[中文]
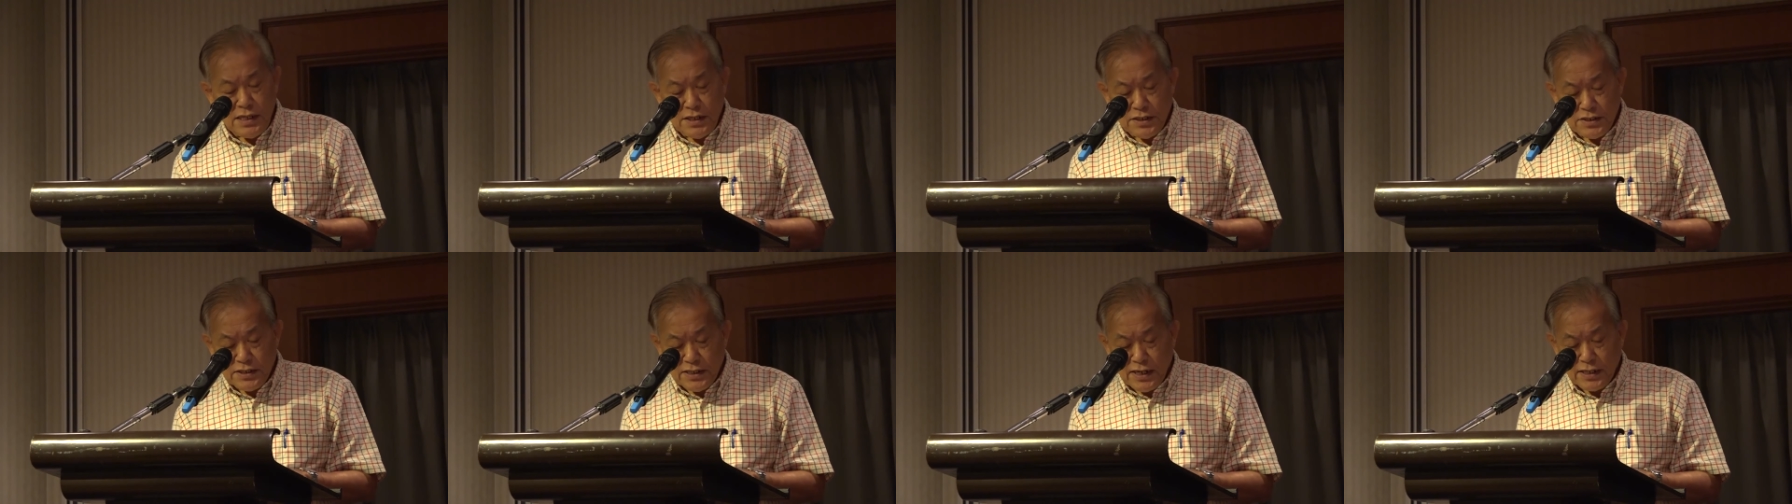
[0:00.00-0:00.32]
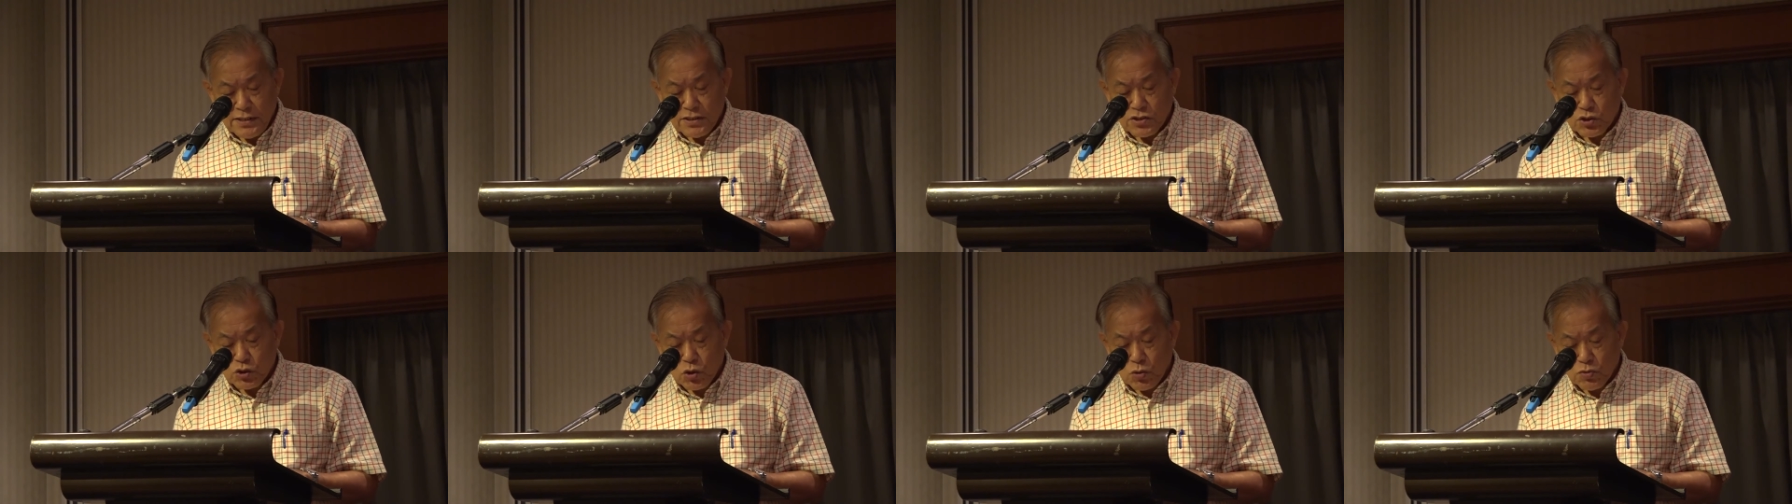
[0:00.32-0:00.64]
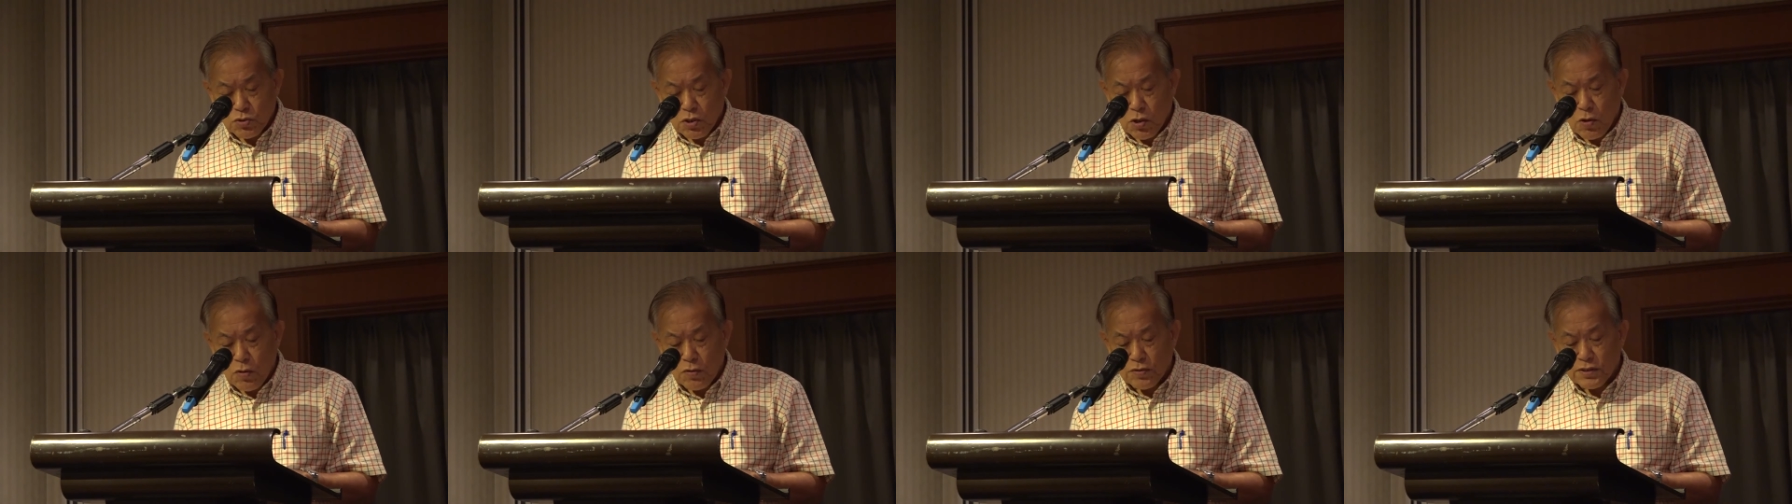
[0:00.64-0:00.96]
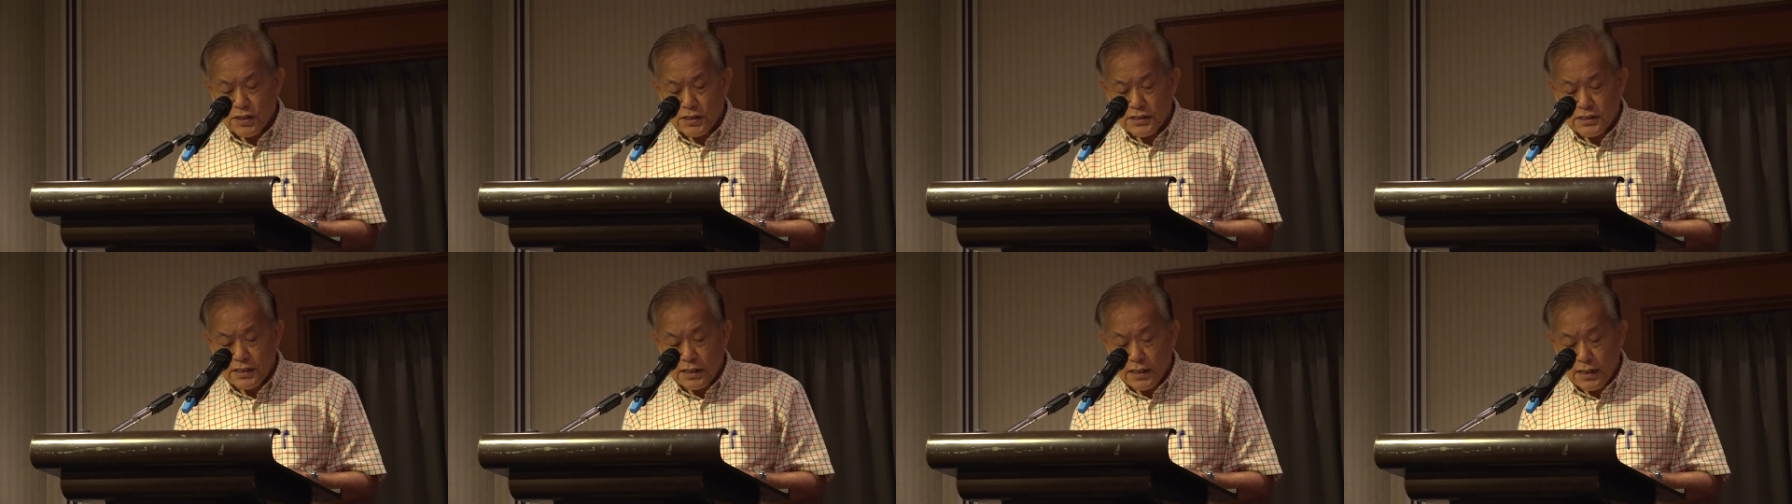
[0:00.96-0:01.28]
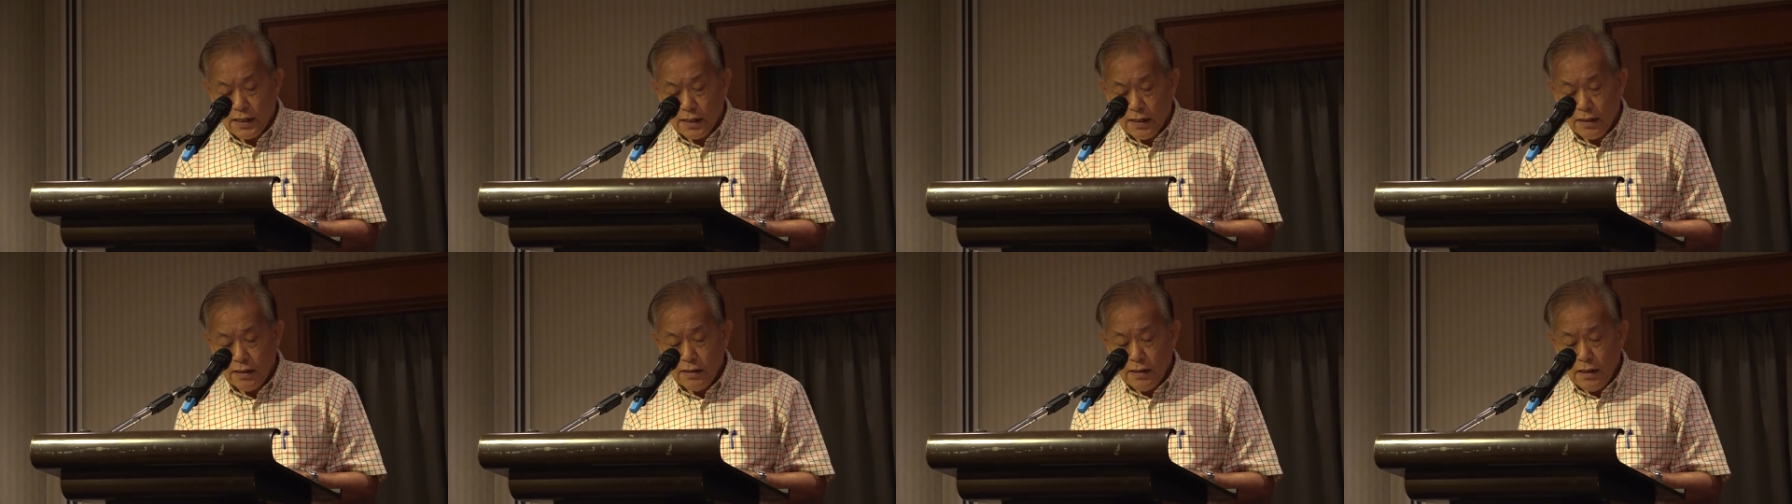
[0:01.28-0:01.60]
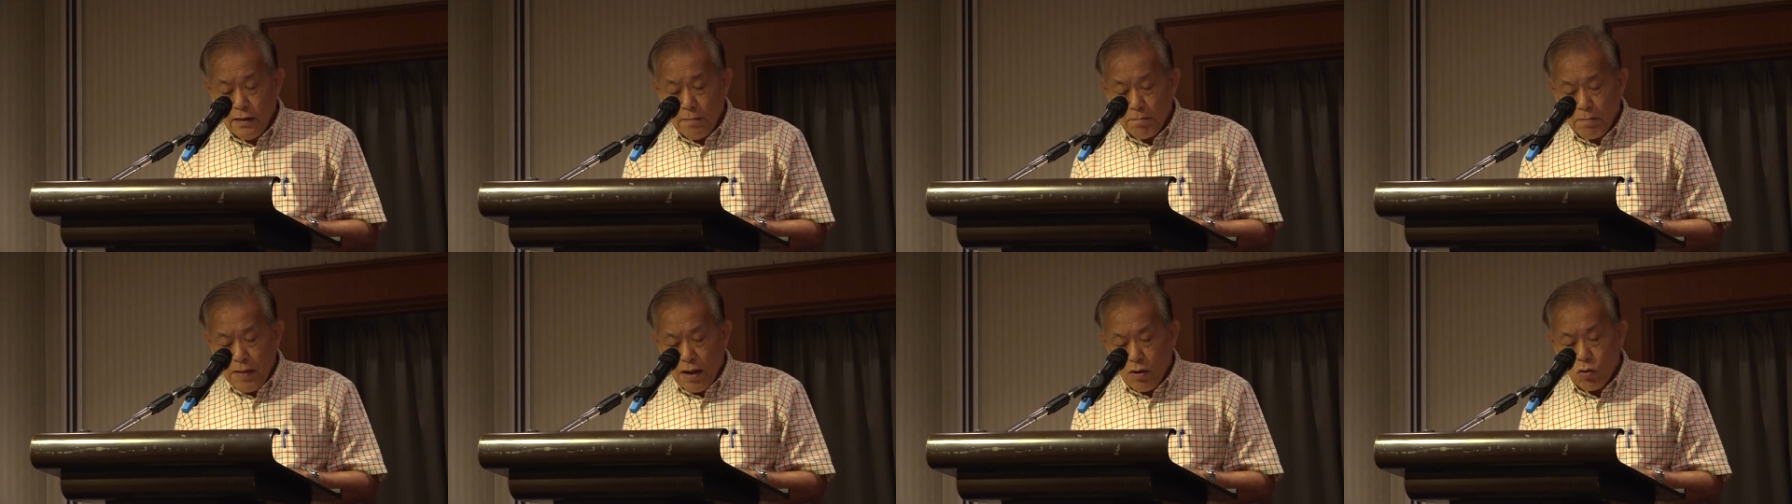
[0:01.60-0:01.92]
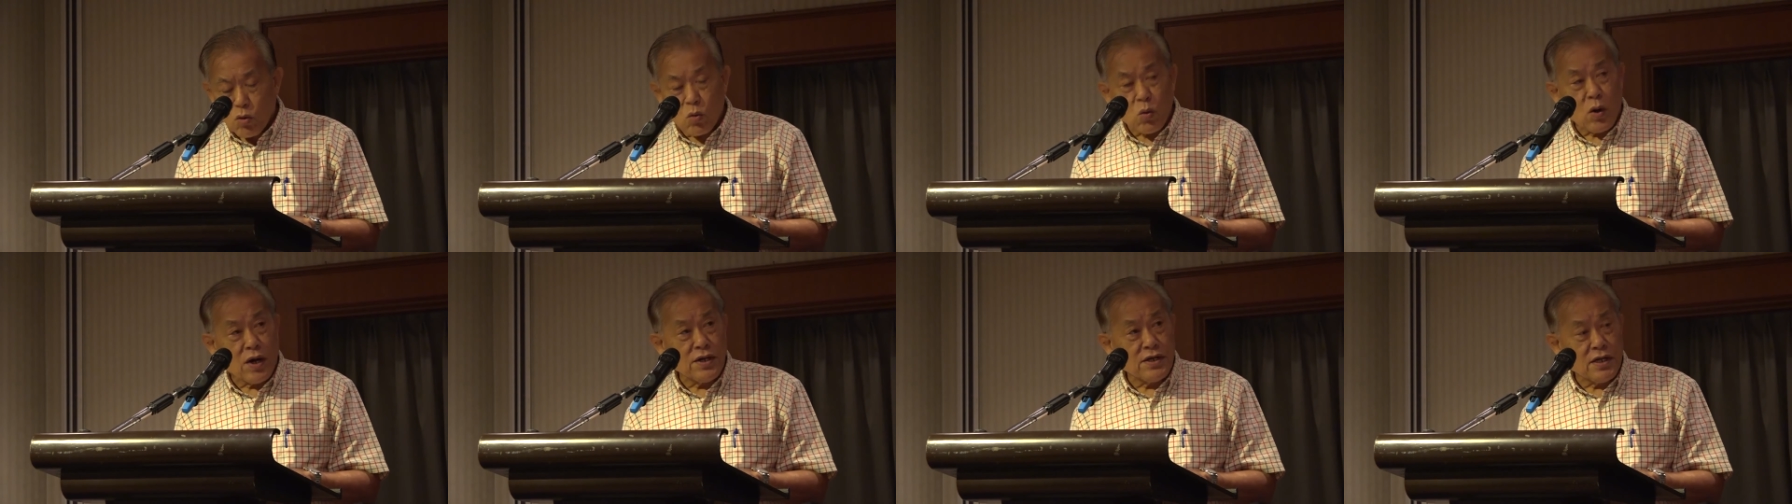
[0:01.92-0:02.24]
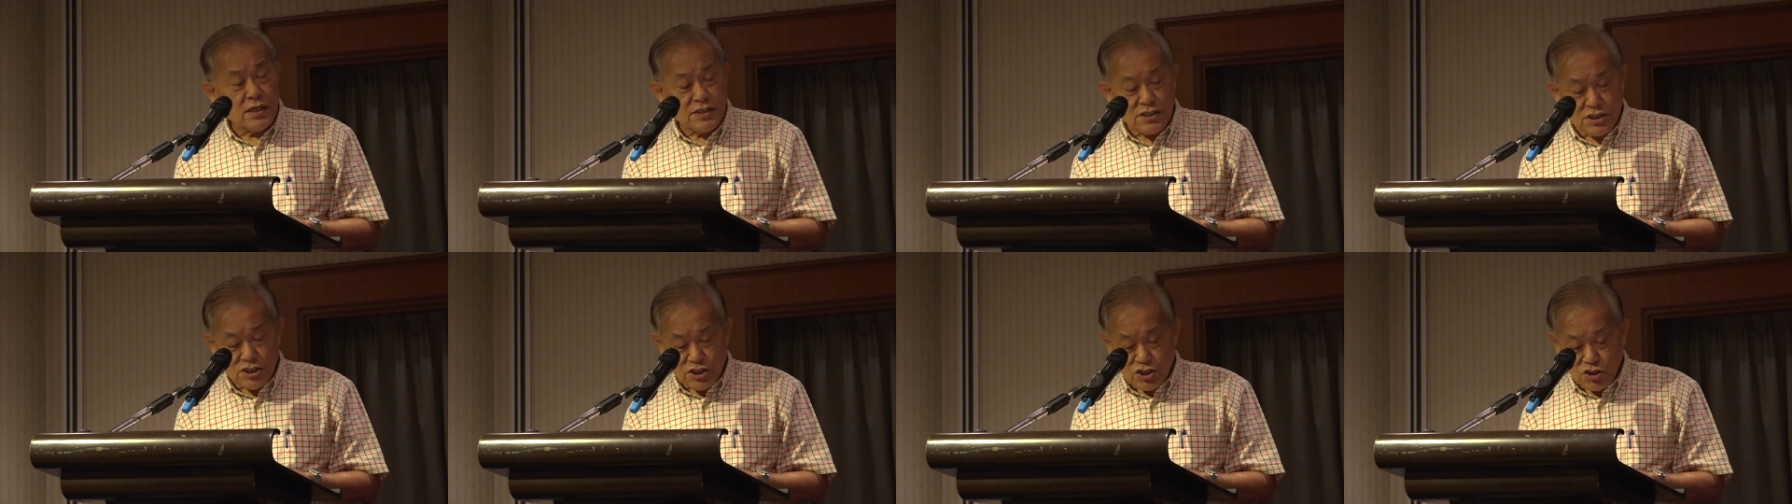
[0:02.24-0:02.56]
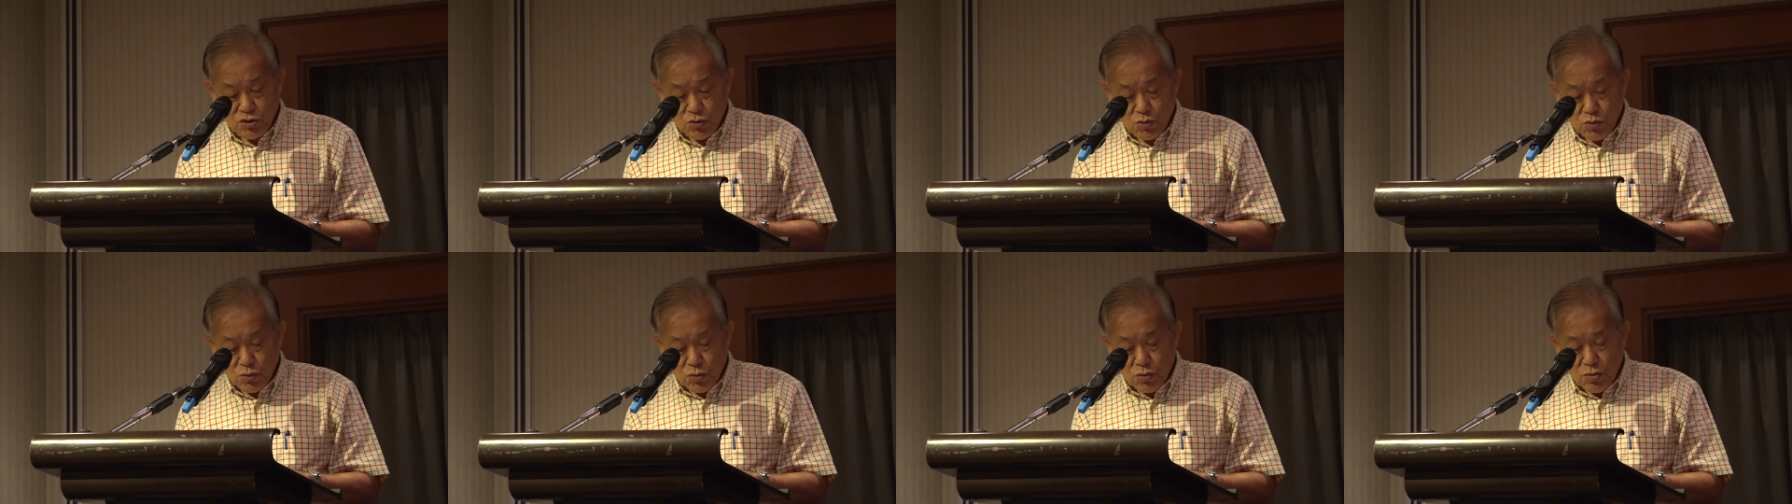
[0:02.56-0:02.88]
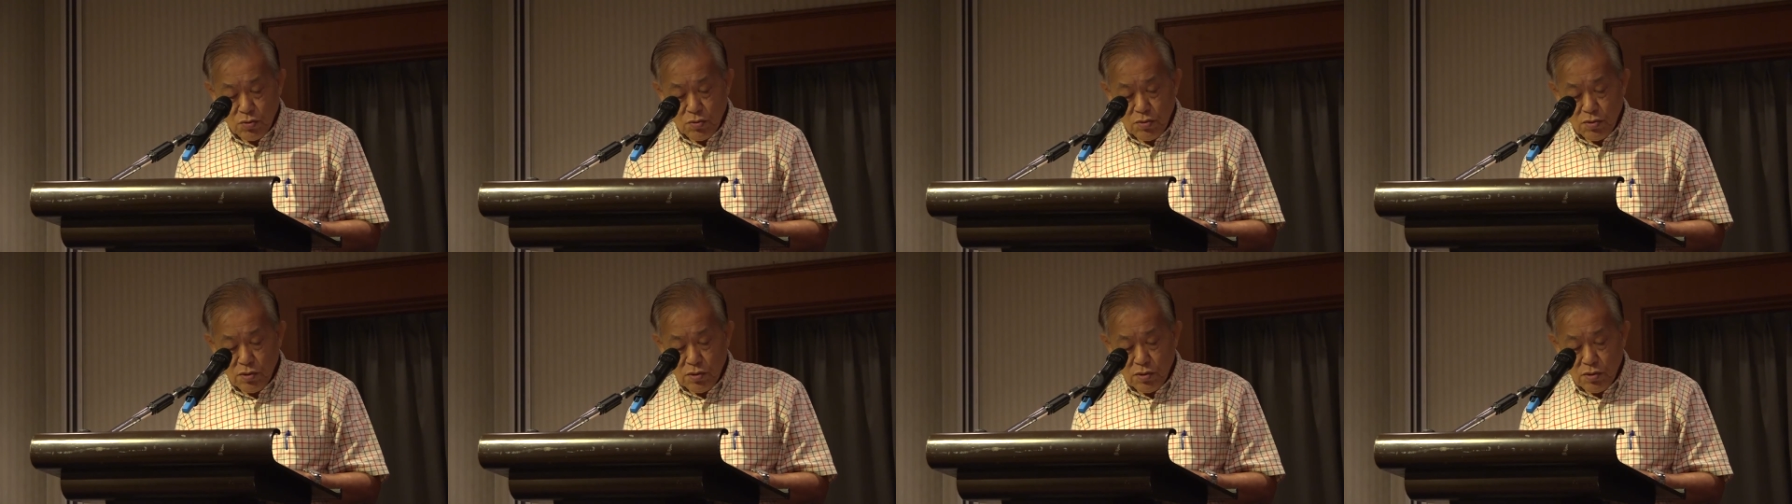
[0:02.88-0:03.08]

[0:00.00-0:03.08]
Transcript: 一任总统的这个报馆的职务，